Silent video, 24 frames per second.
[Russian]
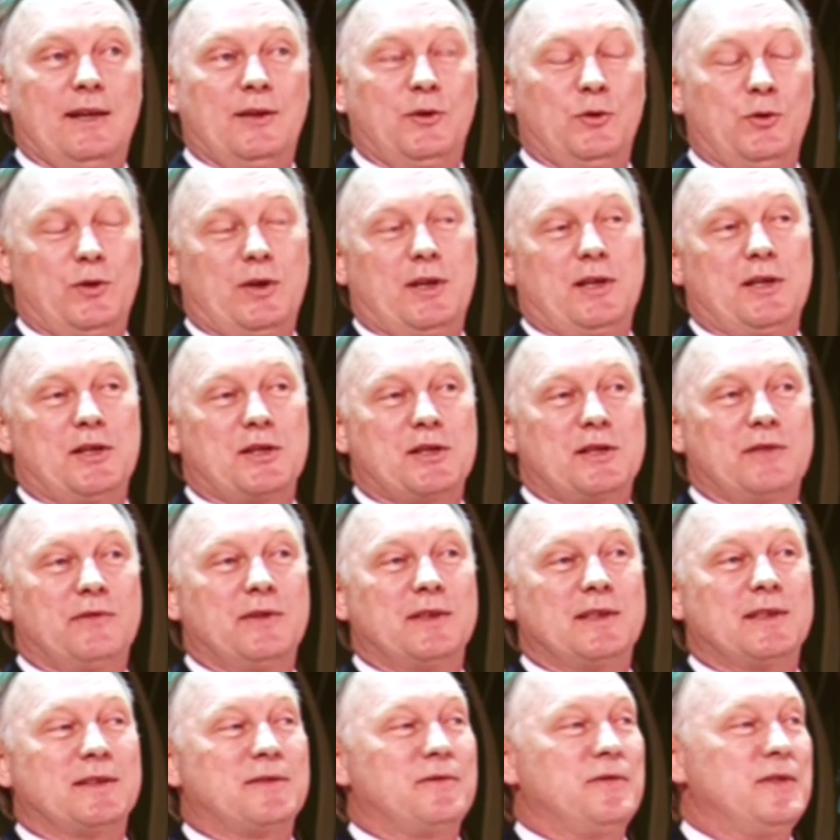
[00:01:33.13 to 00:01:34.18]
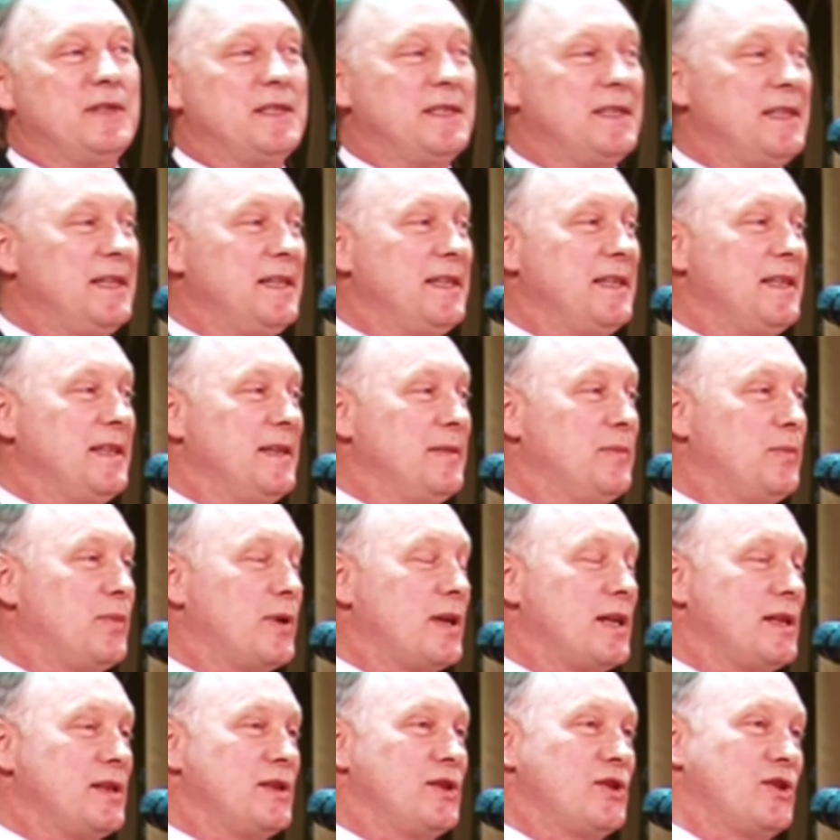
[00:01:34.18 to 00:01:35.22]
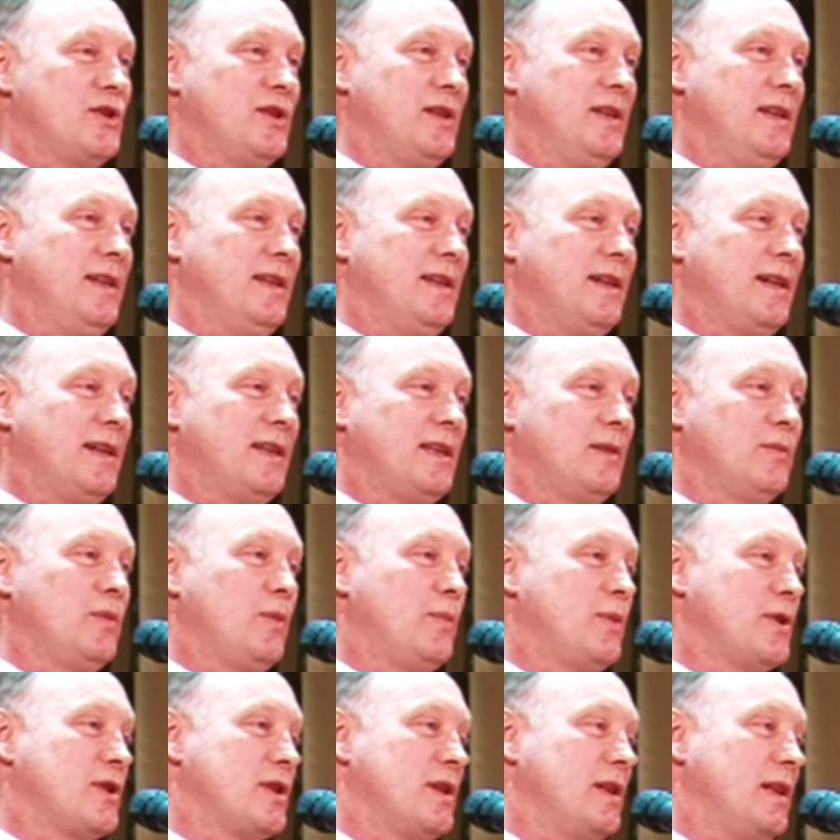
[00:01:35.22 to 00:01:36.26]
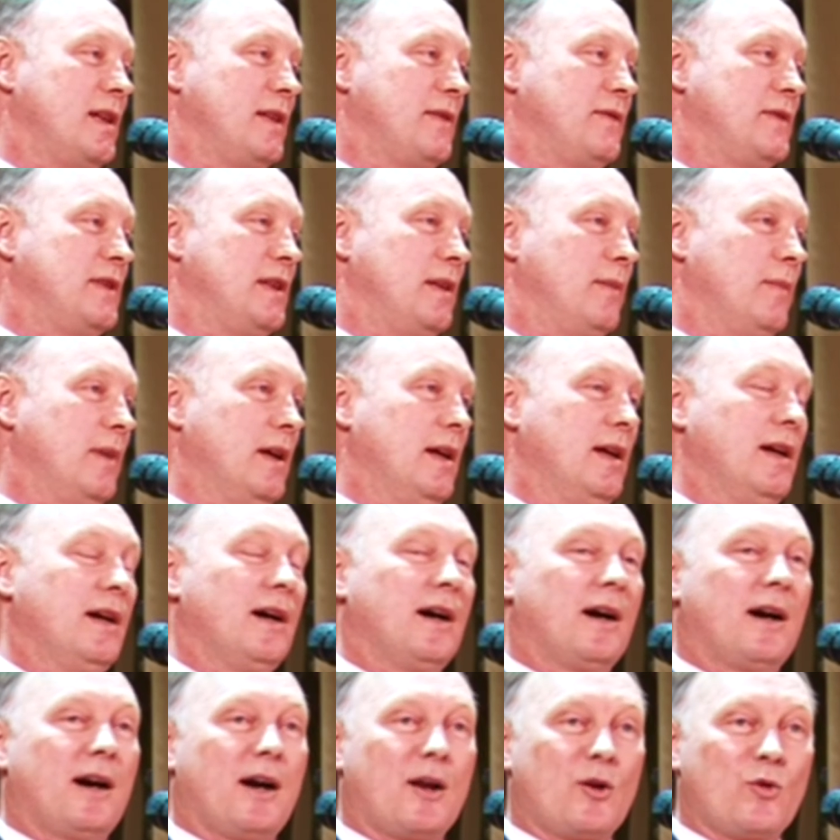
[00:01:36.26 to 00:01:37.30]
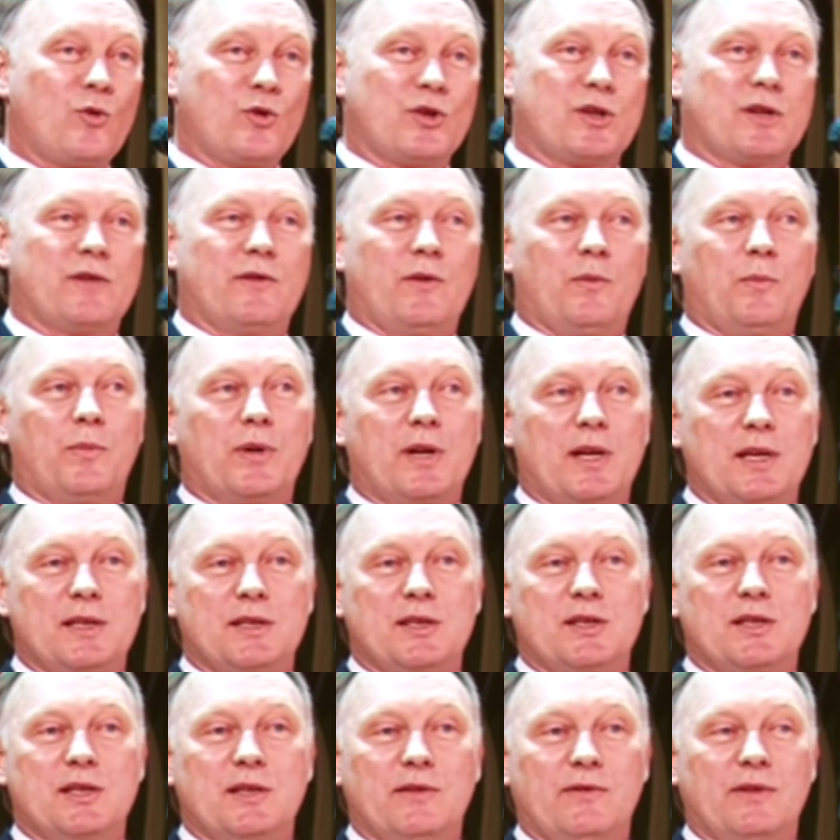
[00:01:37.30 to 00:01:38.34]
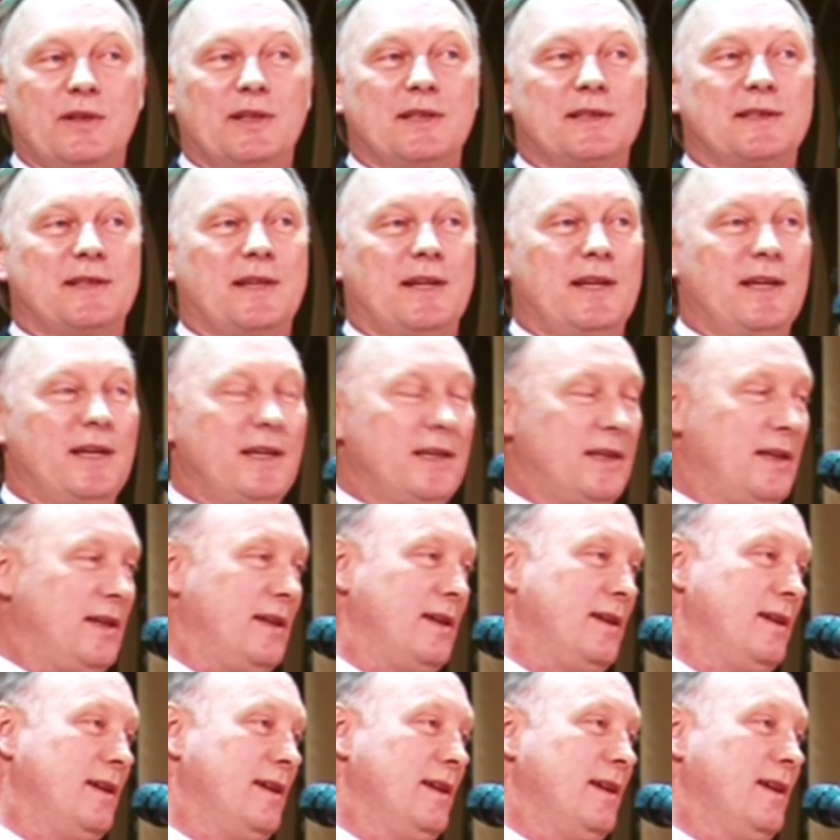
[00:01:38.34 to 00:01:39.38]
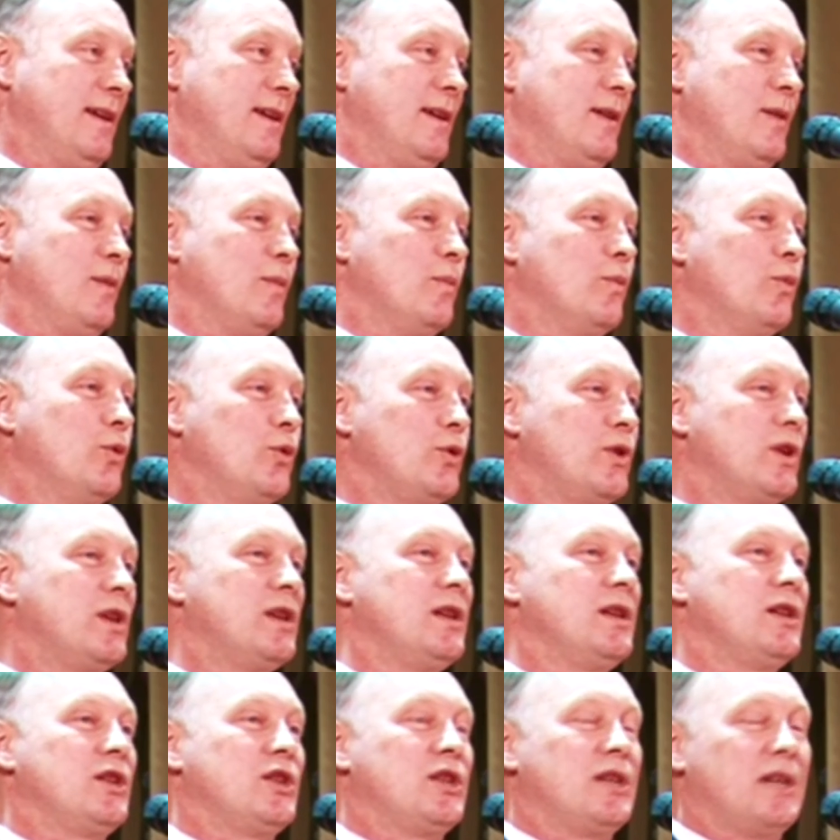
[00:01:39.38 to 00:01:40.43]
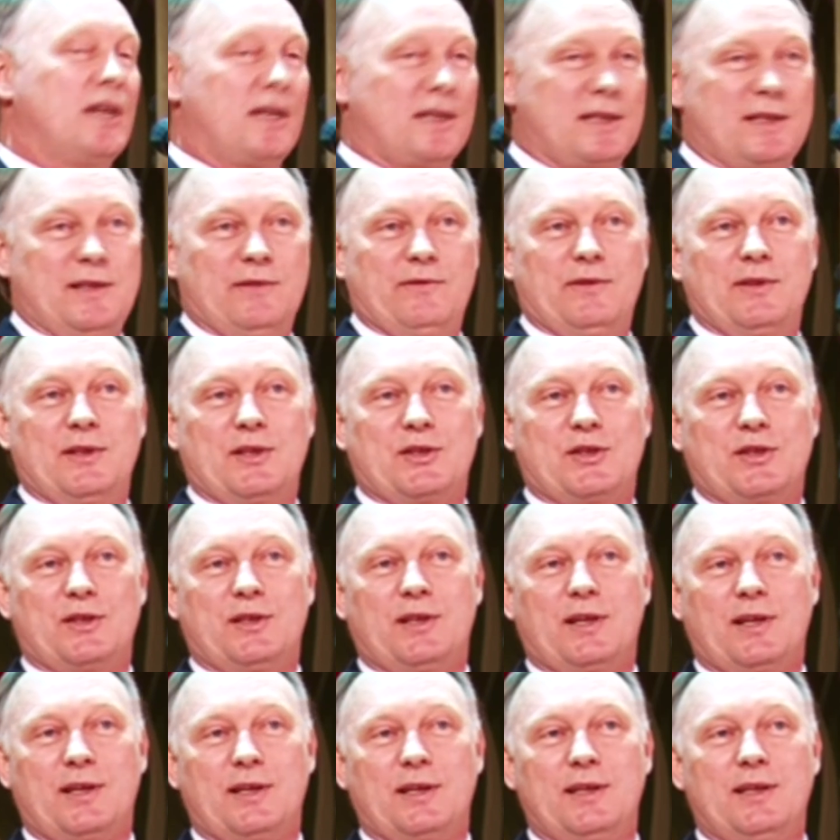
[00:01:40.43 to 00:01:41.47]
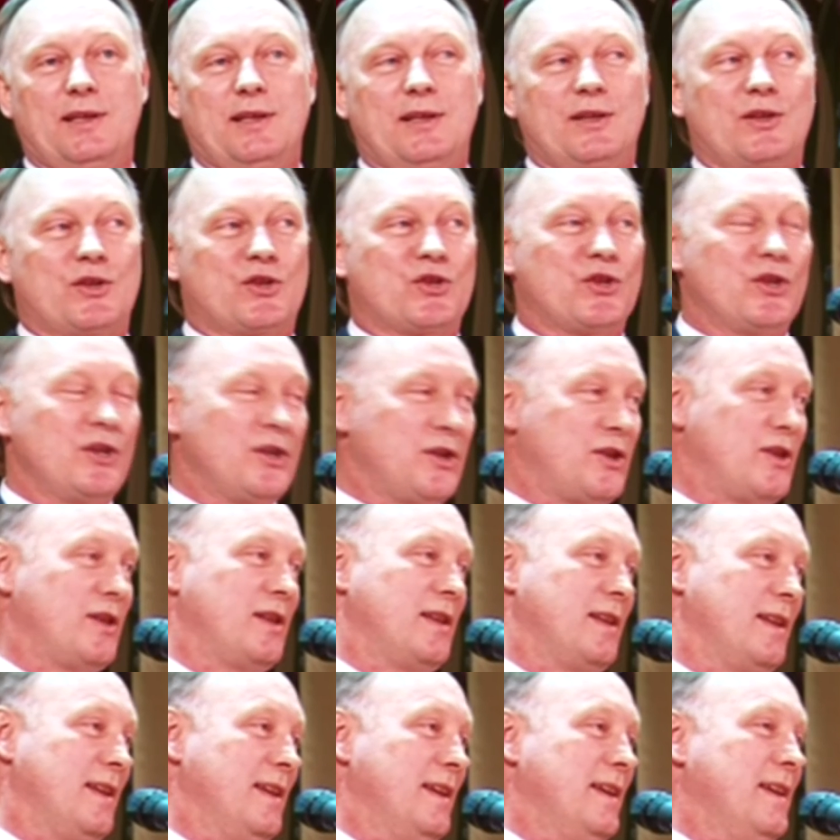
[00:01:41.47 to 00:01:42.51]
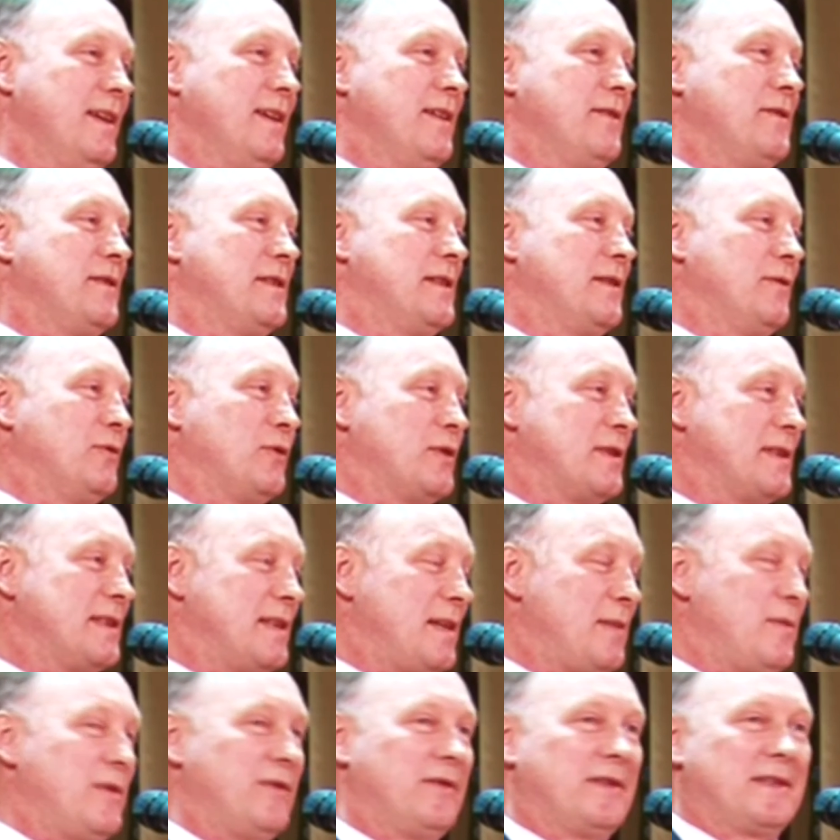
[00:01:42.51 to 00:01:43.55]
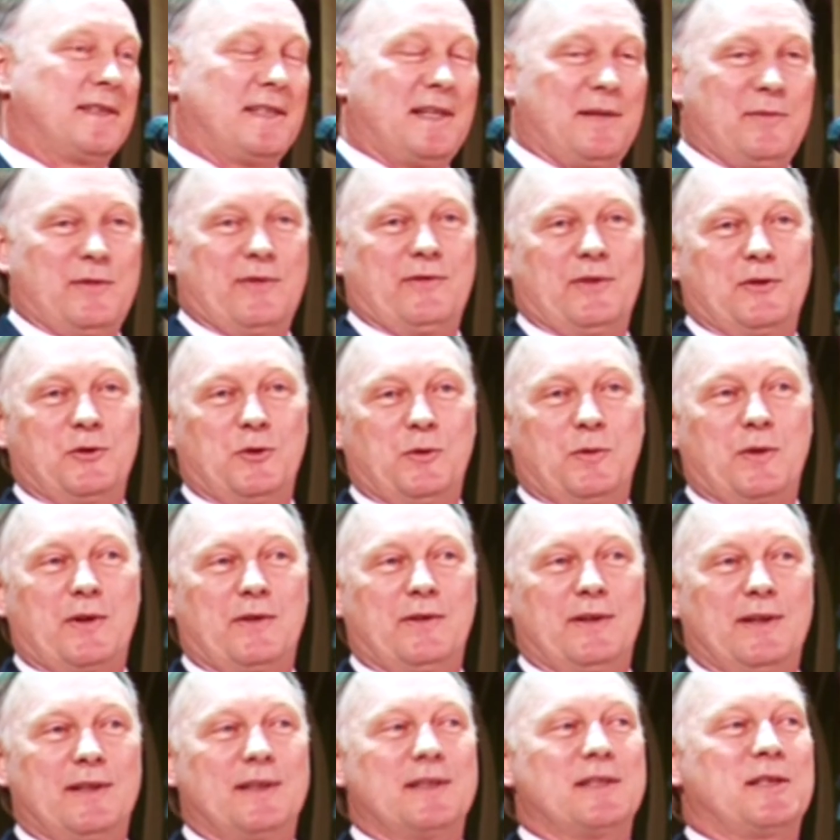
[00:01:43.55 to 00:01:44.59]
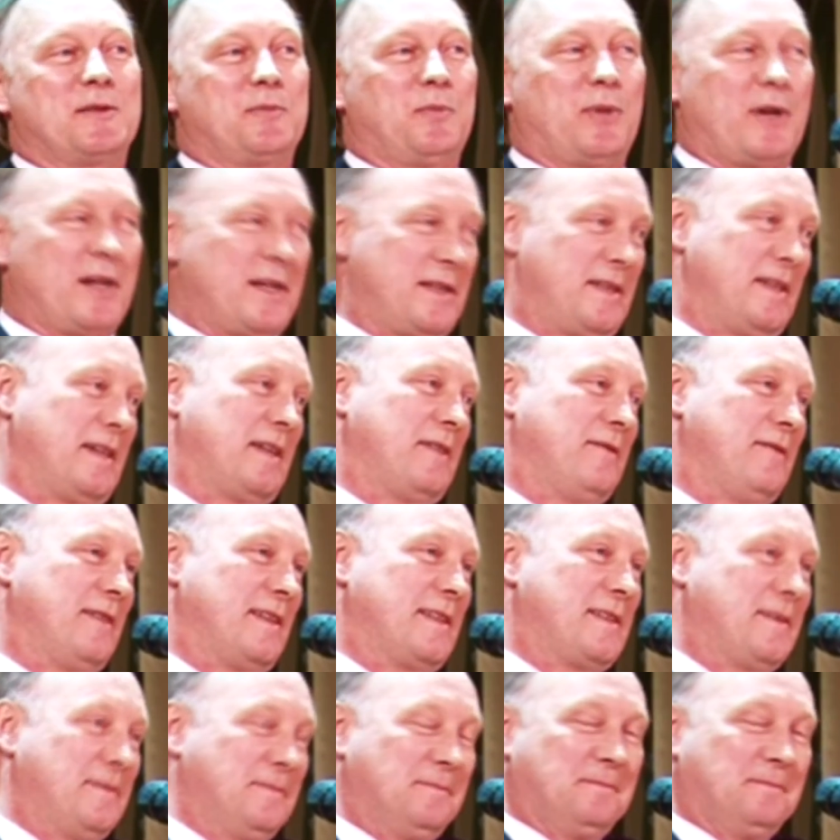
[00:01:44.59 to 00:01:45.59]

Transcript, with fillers: Ну и, конечно, в этот весенний праздничный день я хотел бы пожелать всем хорошего праздничного настроения. Будьте счастливы, наши дорогие женщины. Всего самого-самого доброго. С праздником вас!